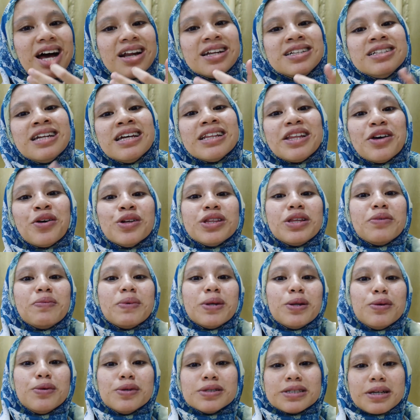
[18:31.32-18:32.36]
Arina tengok
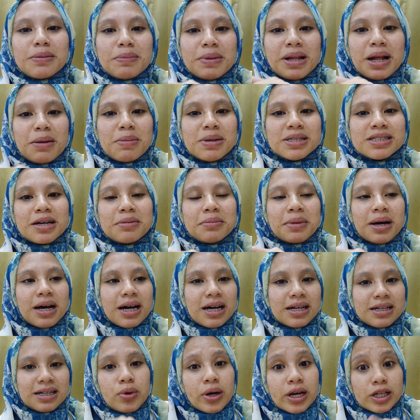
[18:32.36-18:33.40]
TV dulu sambil habiskan
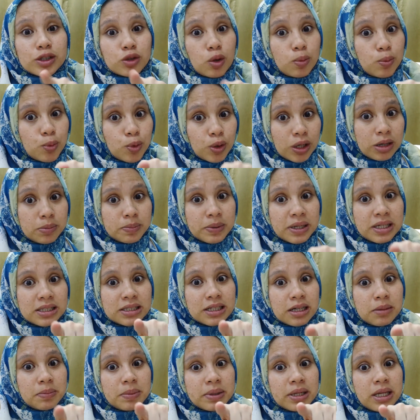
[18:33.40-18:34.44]
makan esok pula
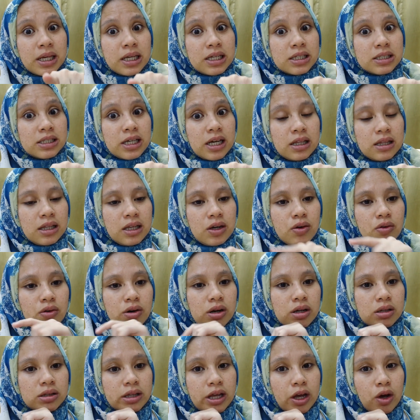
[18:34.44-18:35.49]
Faisal pergi ke JNT
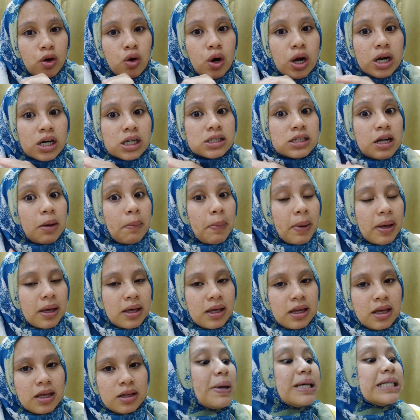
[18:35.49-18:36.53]
korang tengok Arnis nak
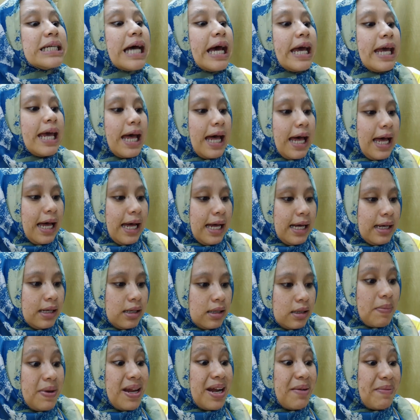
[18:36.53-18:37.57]
packing pas sayang
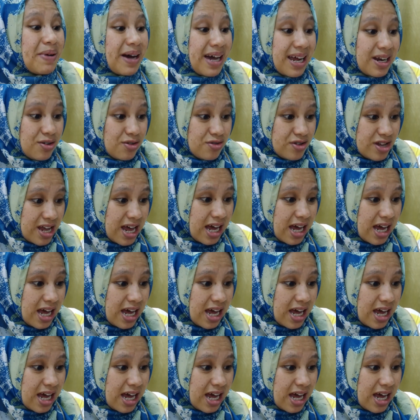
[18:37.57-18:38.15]
mami nak makan dulu